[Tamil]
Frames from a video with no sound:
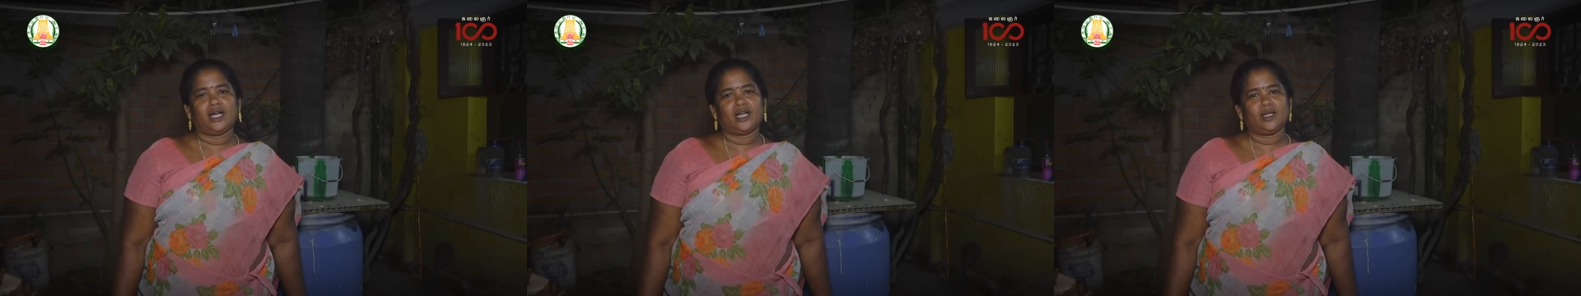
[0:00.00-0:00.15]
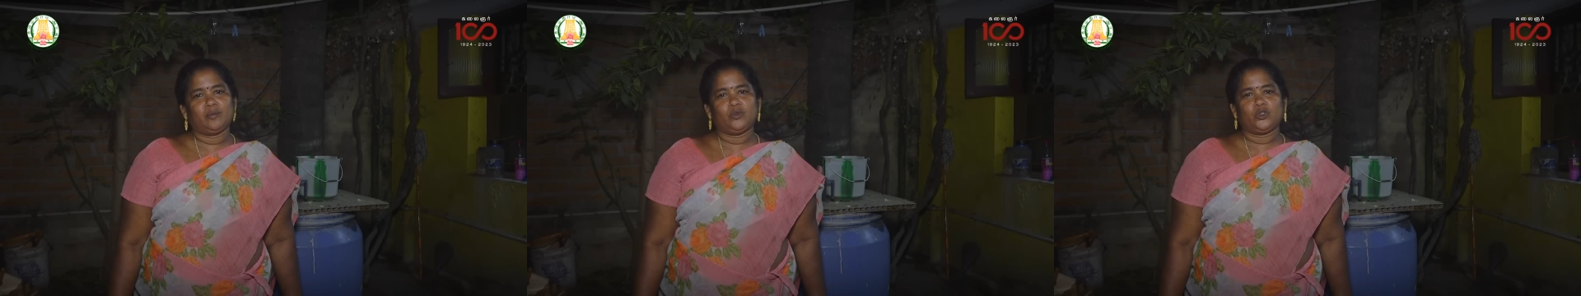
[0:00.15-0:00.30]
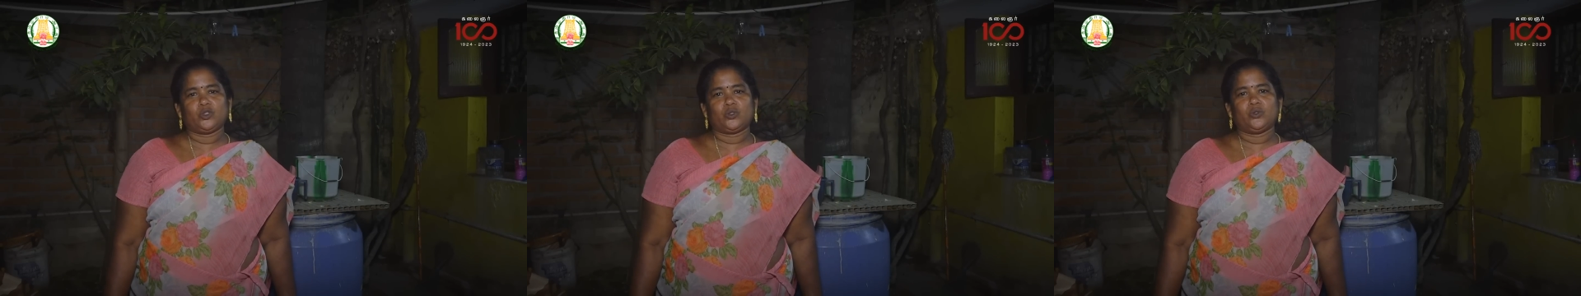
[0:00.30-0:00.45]

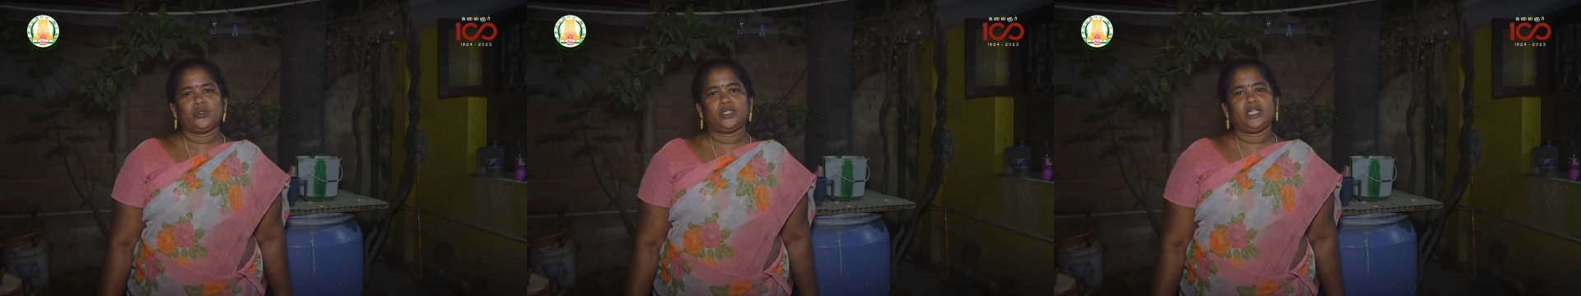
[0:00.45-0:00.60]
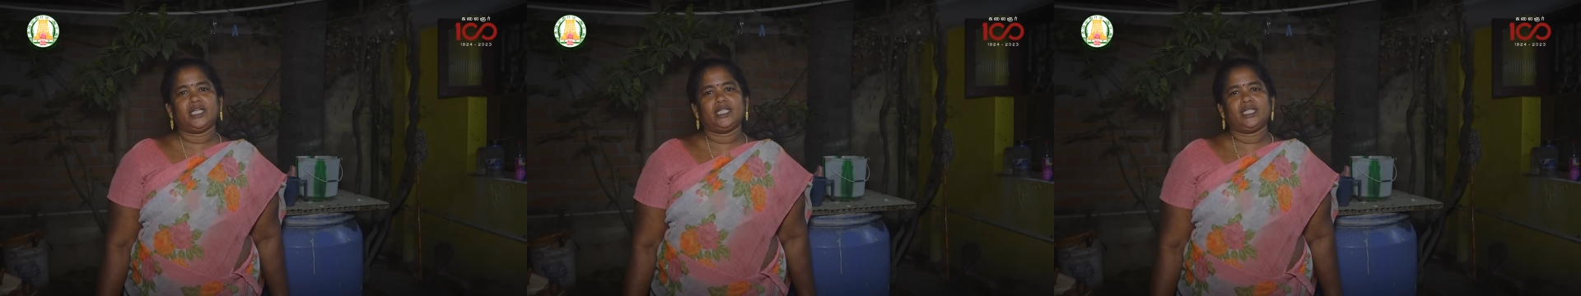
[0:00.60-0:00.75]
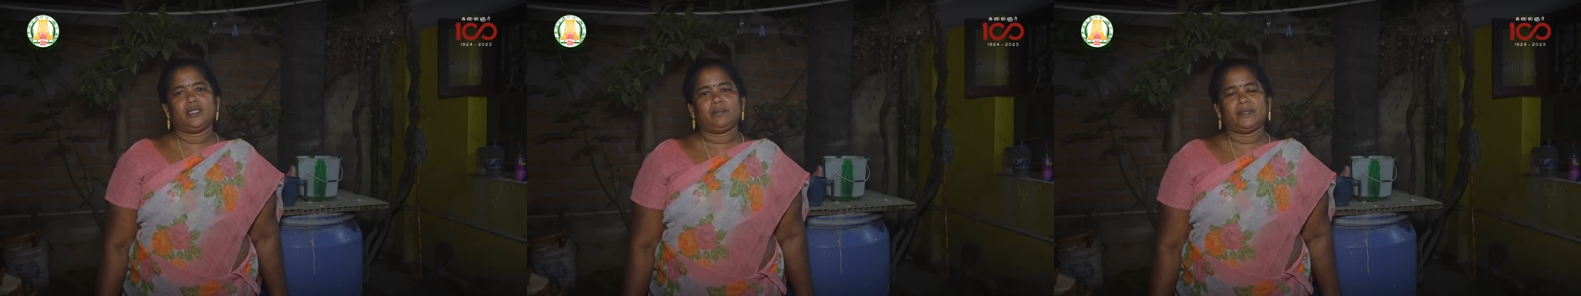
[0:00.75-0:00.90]
ஆனால்
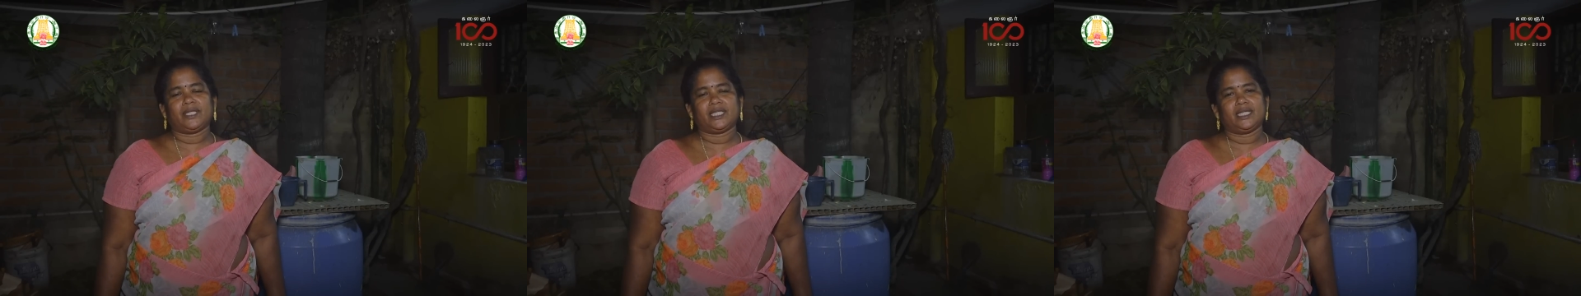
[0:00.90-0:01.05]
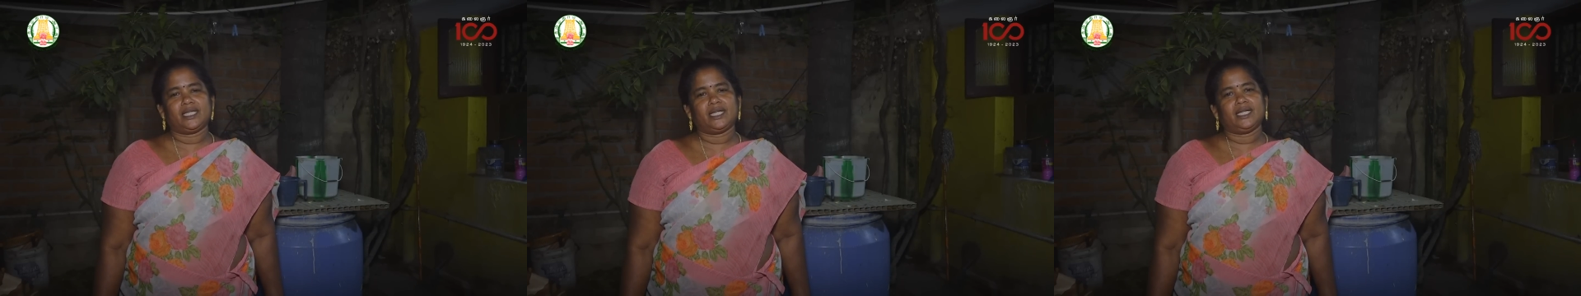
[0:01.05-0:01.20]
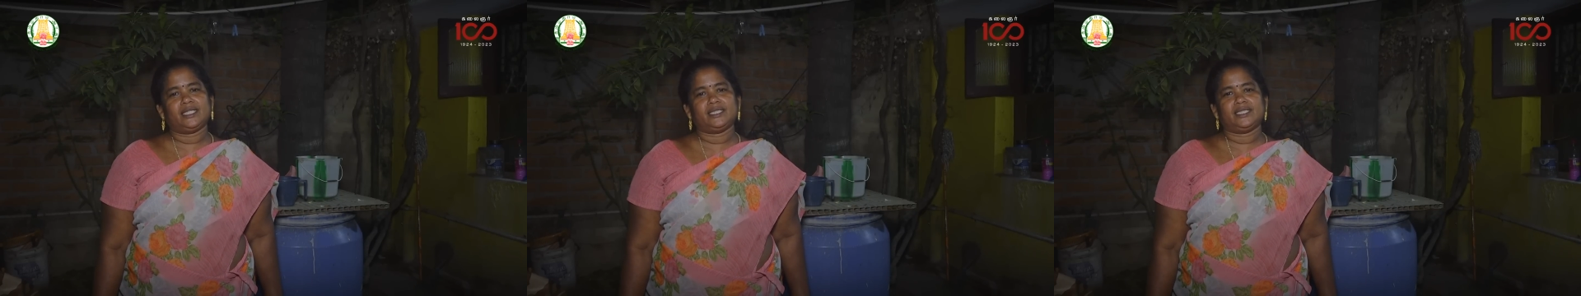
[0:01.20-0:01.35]
முன்கூட்டியே இந்த
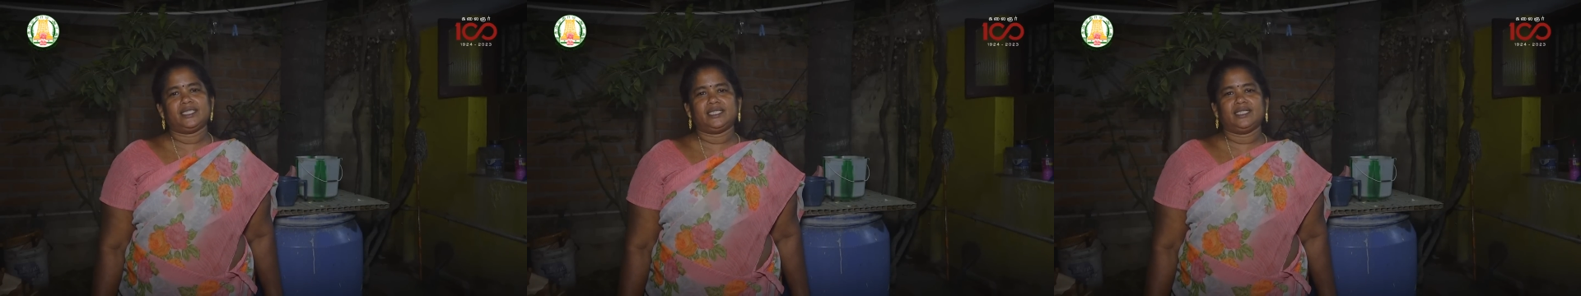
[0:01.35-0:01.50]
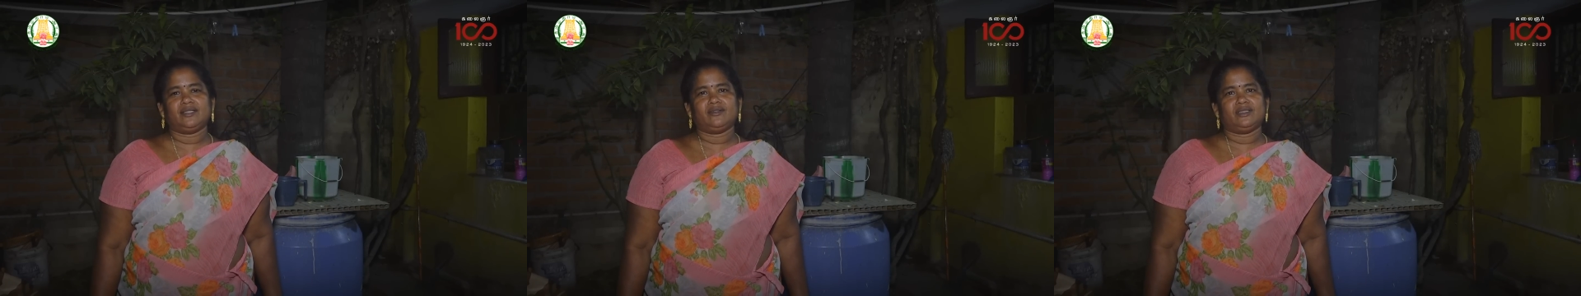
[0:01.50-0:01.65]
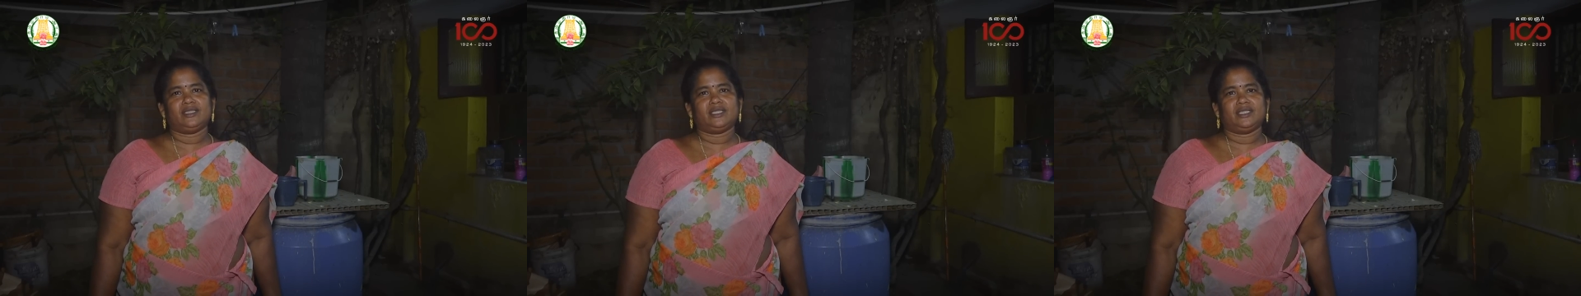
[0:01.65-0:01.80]
பதினாலாம்
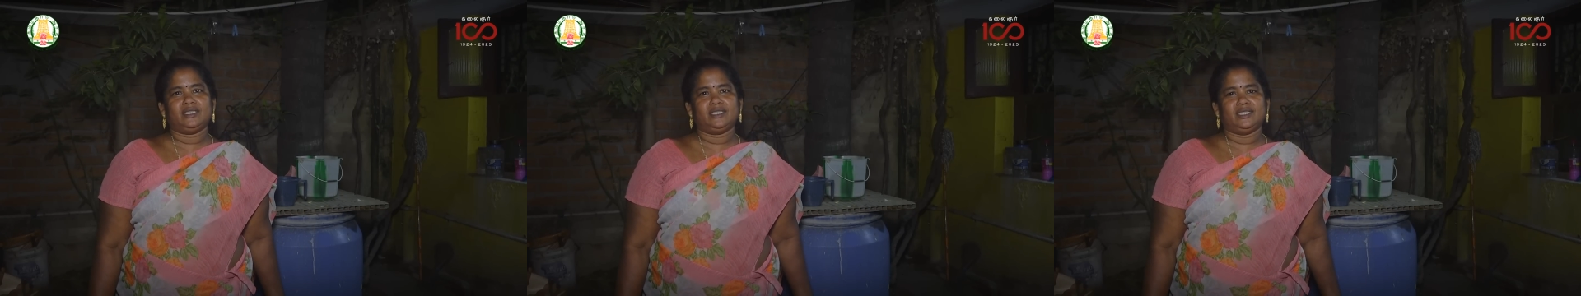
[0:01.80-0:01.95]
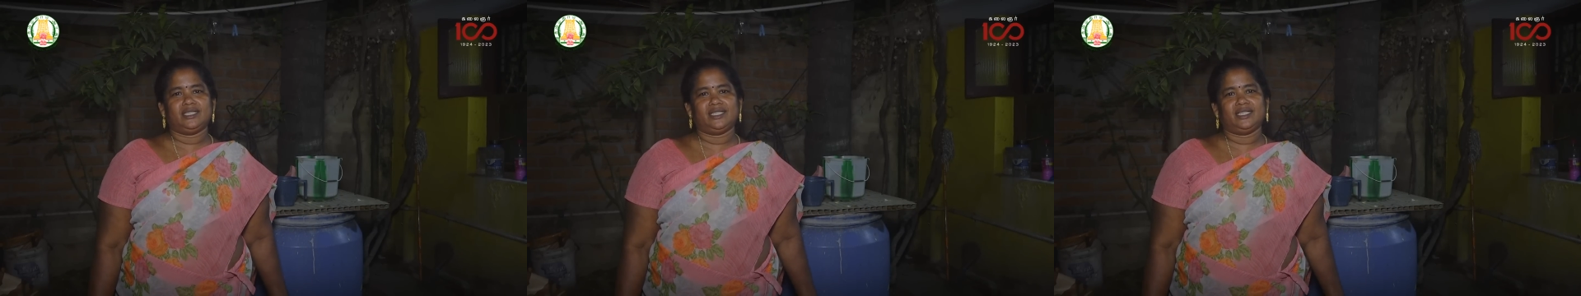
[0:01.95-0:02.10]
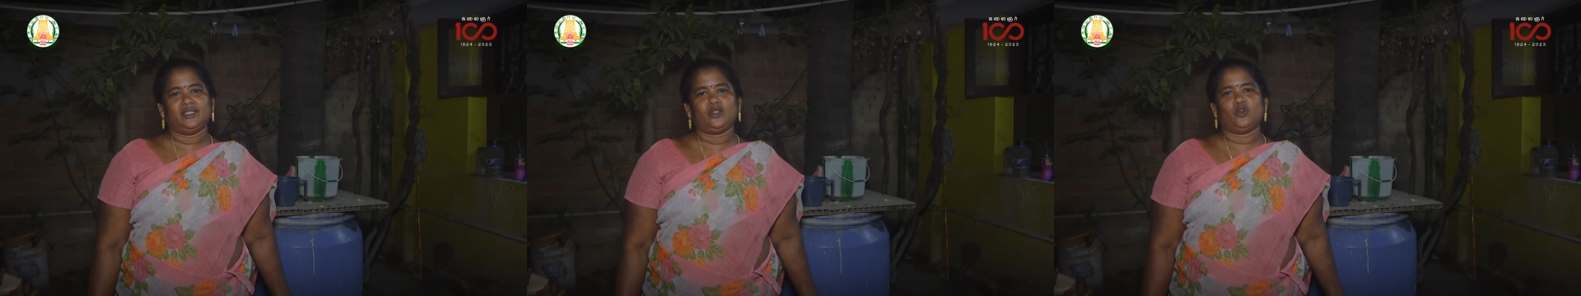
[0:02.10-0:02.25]
தேதியே
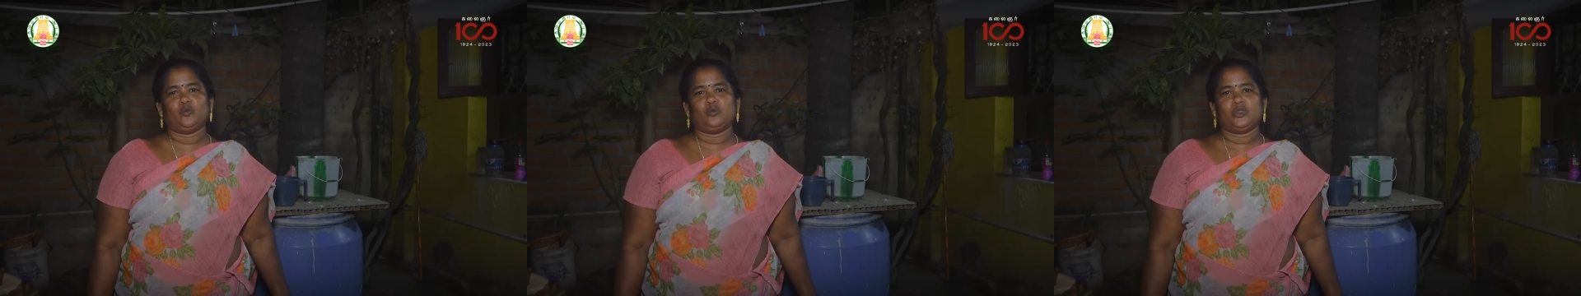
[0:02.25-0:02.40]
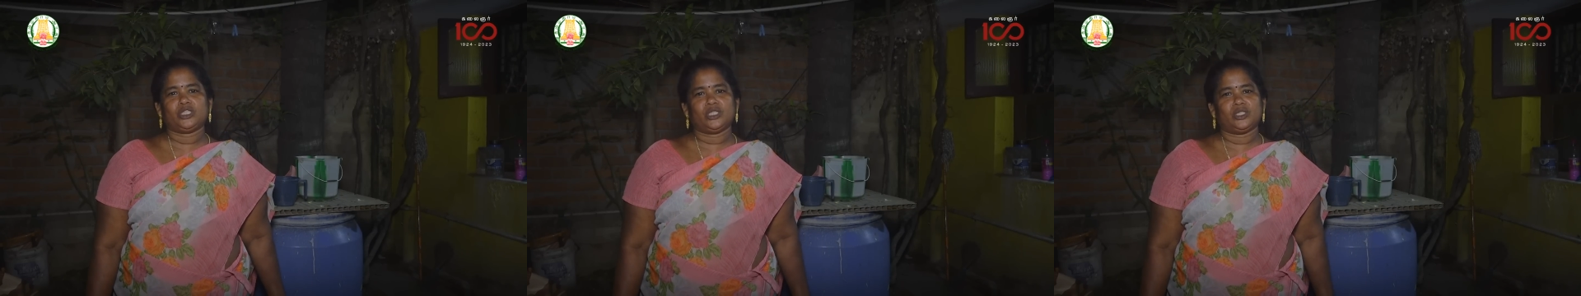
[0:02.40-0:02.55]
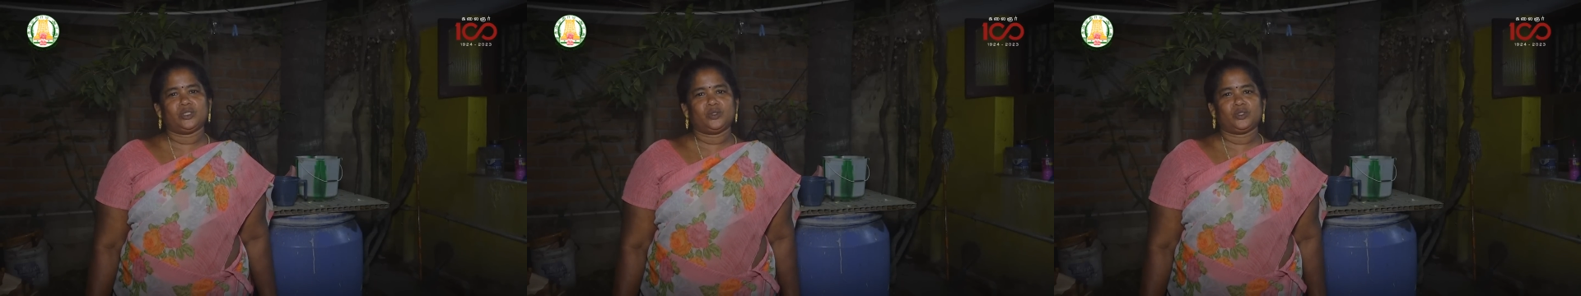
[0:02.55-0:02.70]
வந்தது
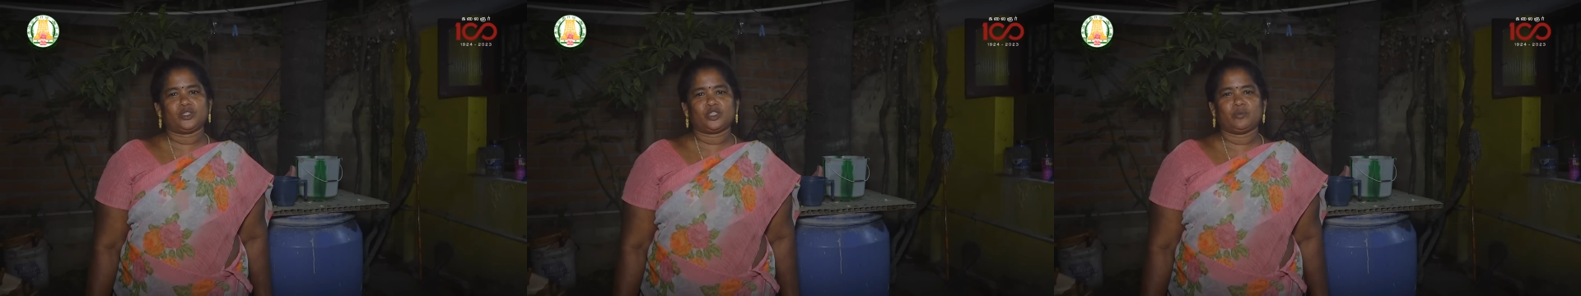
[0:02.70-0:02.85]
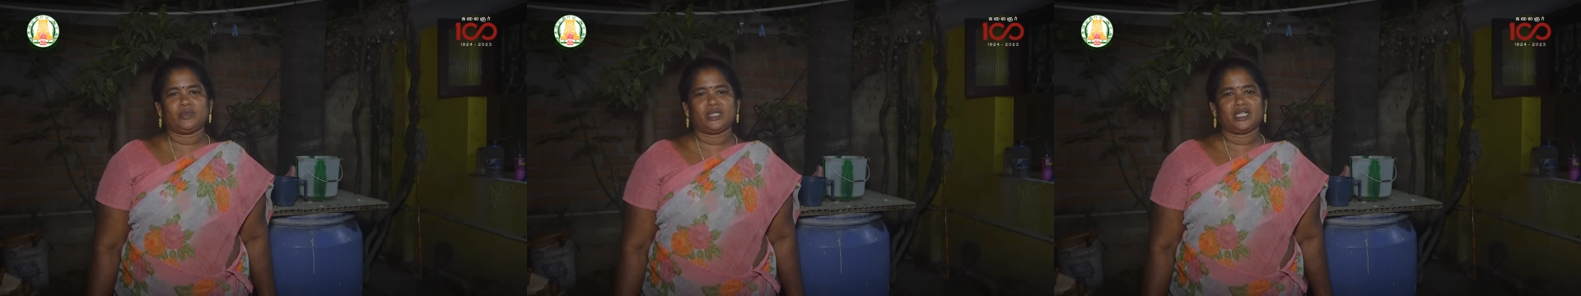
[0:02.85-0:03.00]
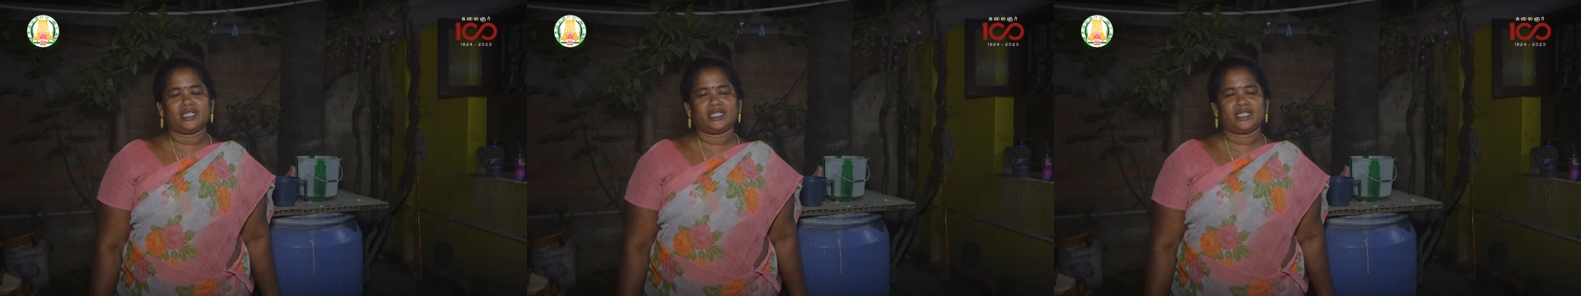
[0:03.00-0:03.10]
ரொம்ப சந்தோஷமாக